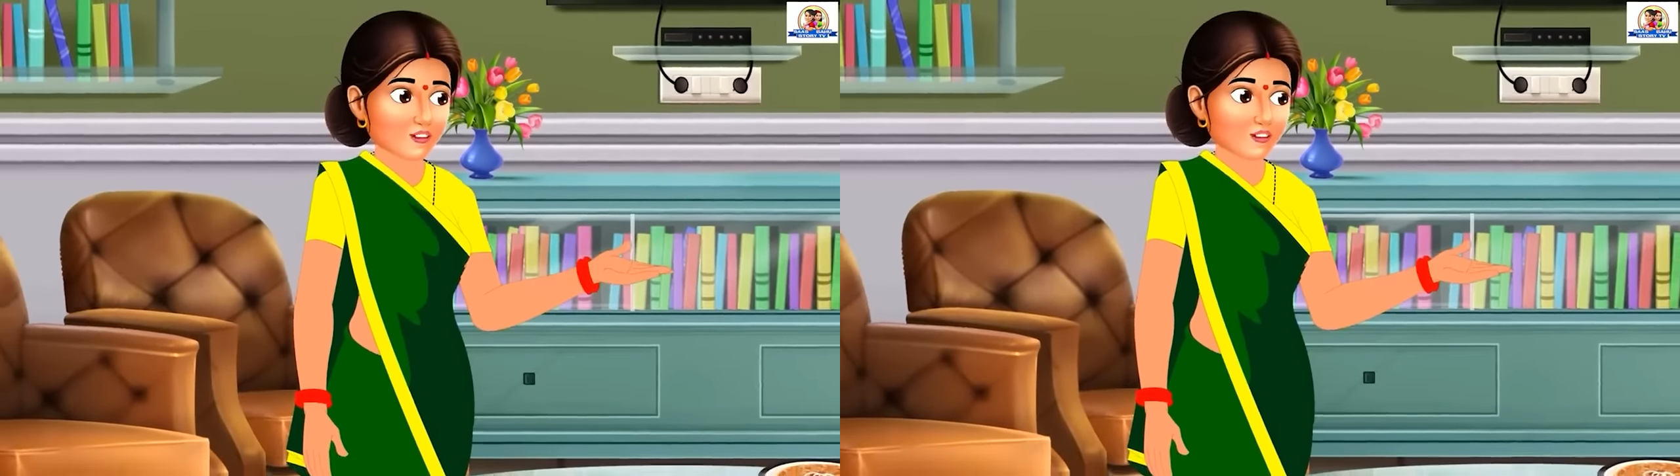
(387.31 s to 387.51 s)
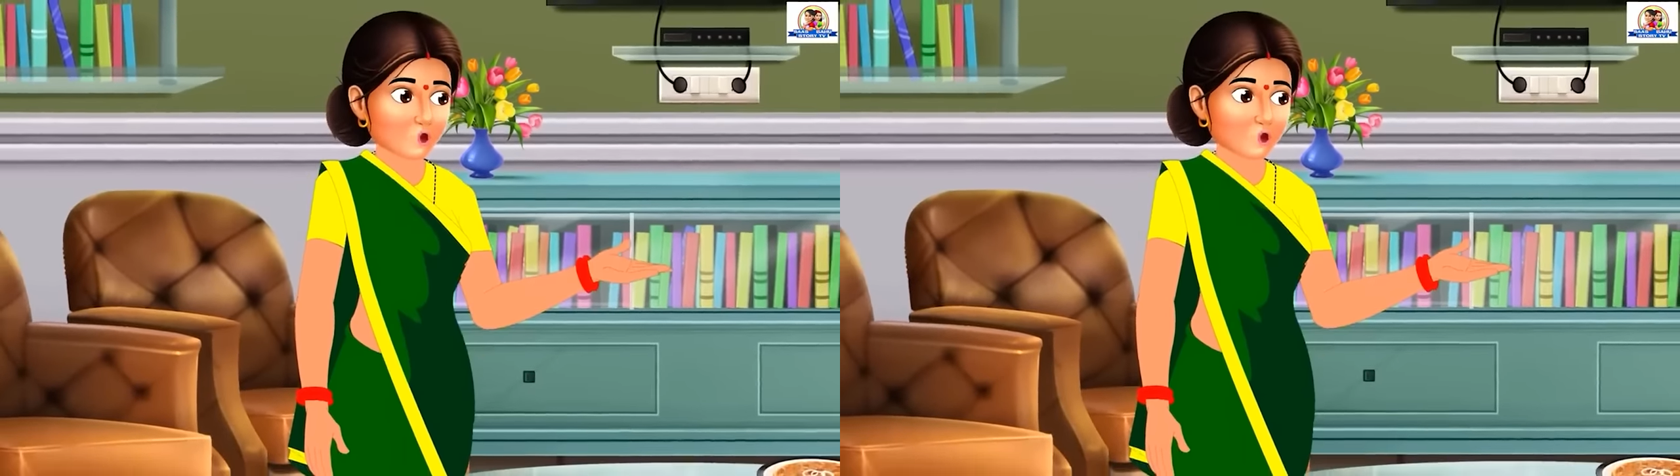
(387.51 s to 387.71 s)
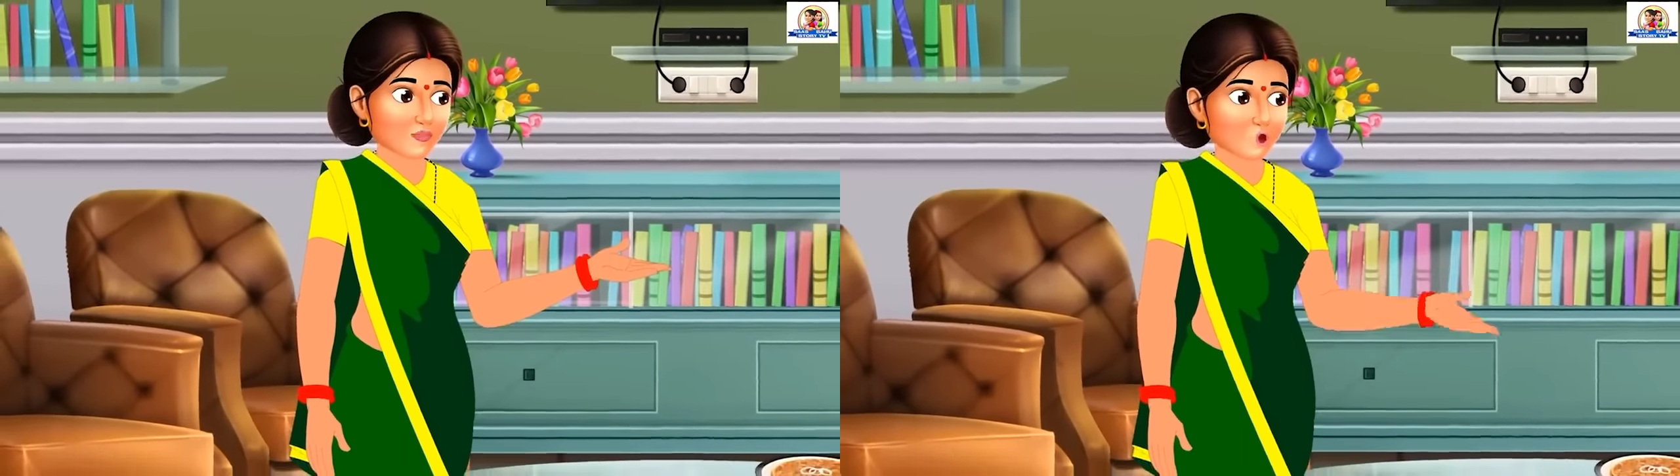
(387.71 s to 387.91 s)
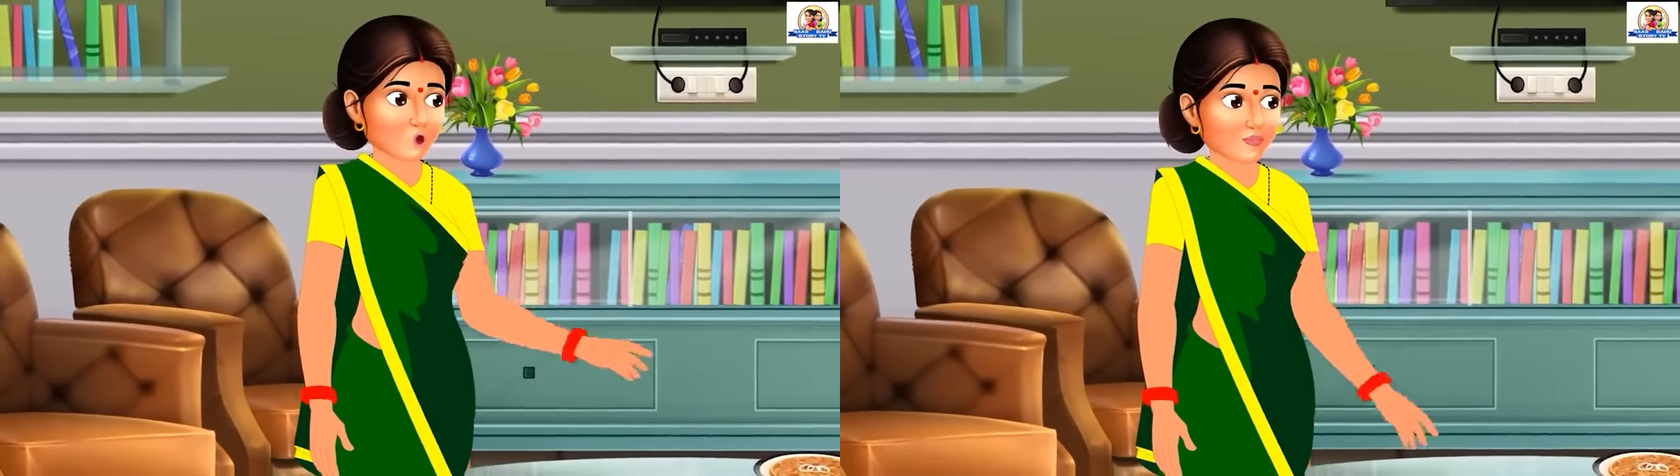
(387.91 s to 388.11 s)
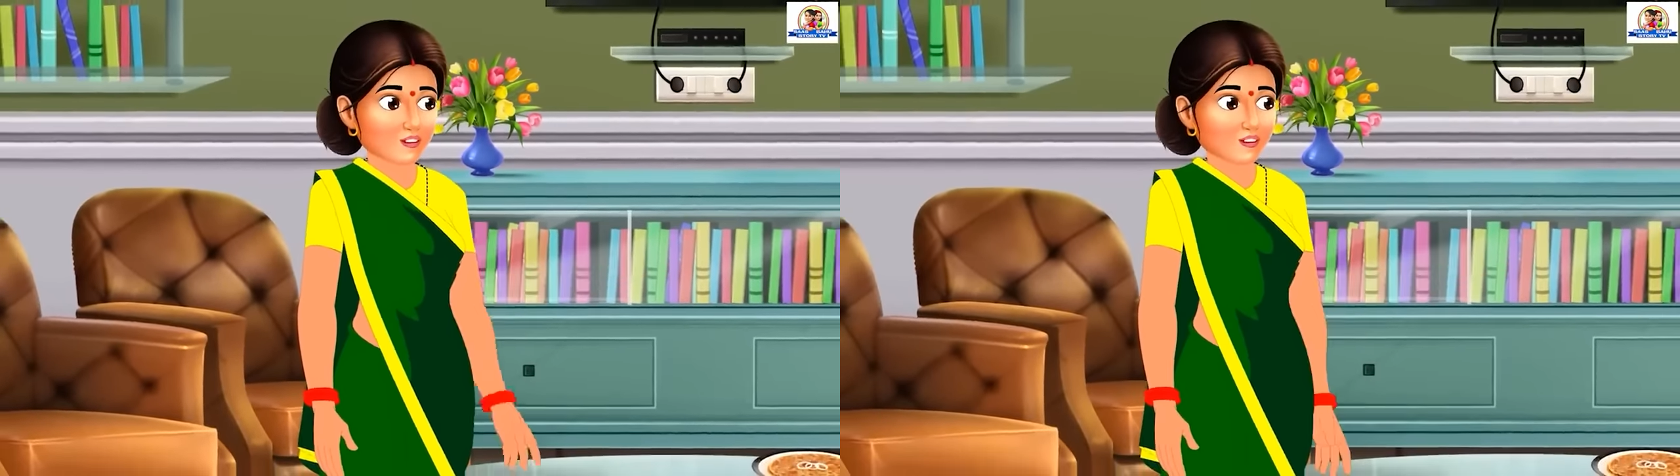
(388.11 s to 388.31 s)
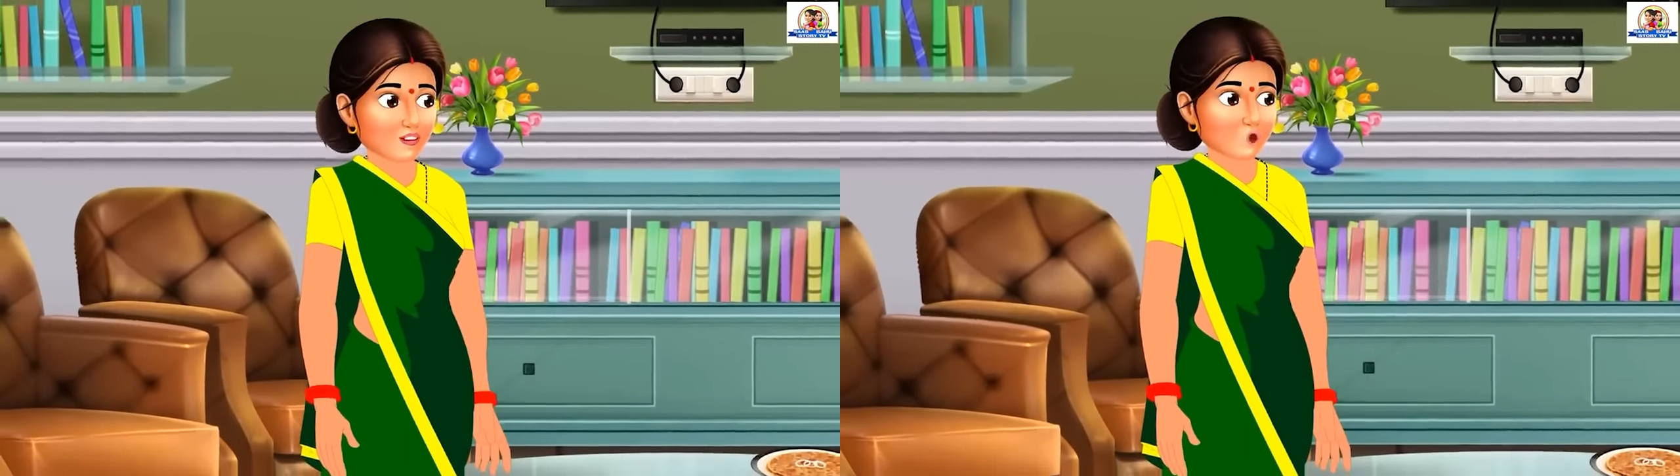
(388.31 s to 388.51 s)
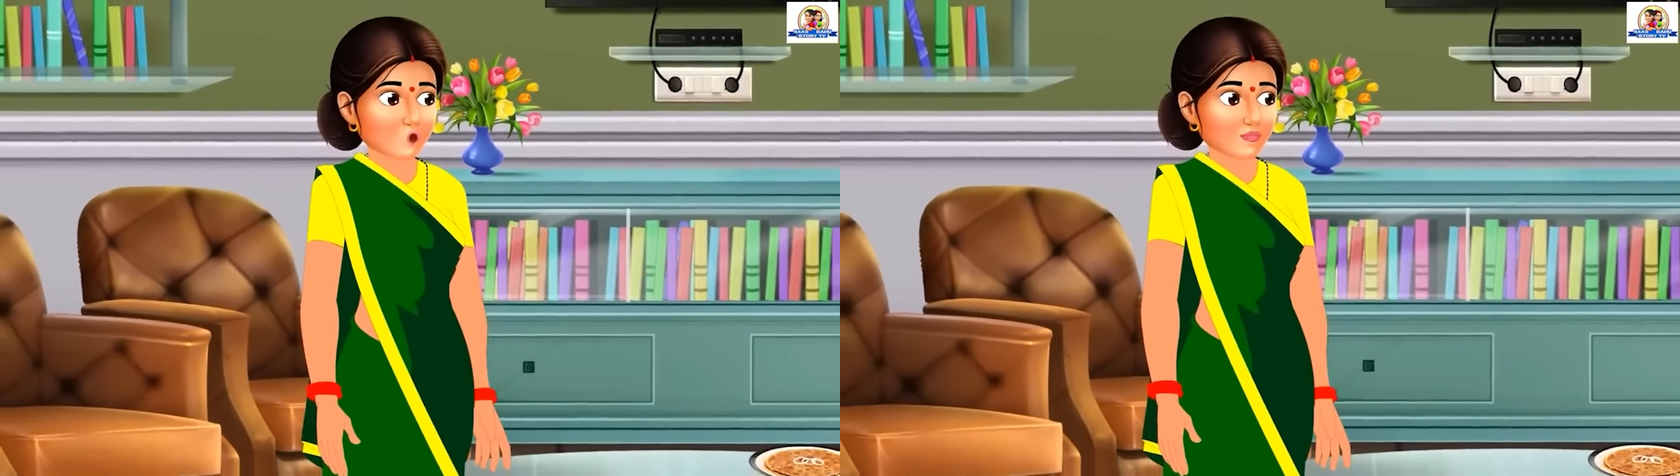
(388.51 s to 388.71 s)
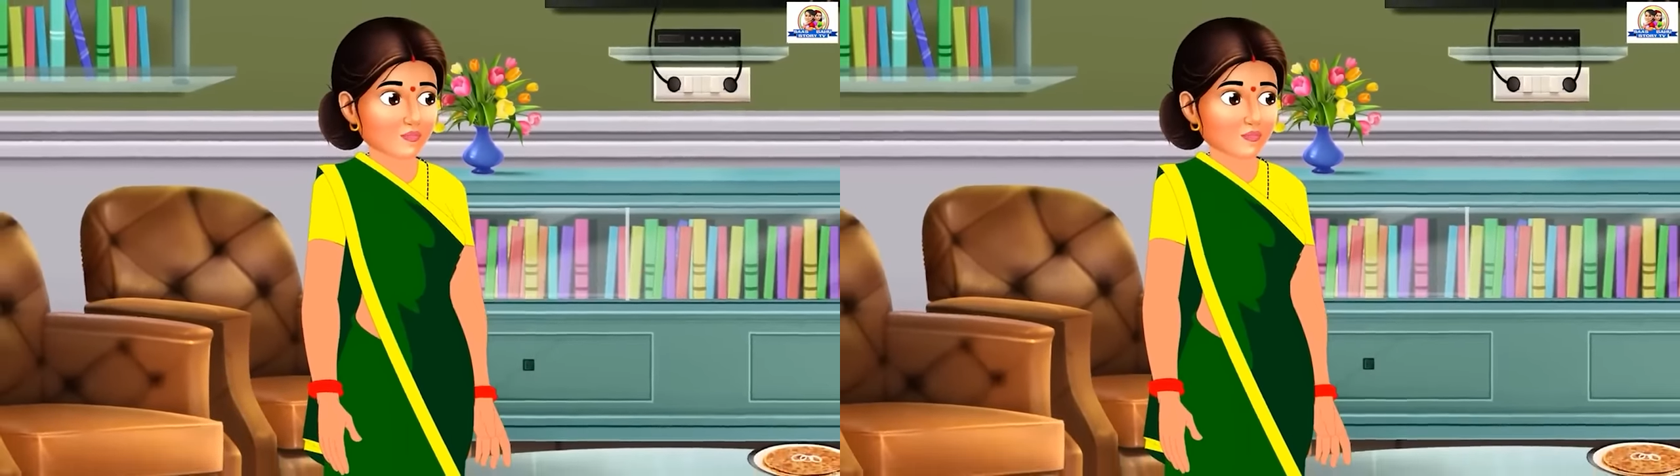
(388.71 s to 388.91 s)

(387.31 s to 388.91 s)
तब देखेंगे कि तुम रसिका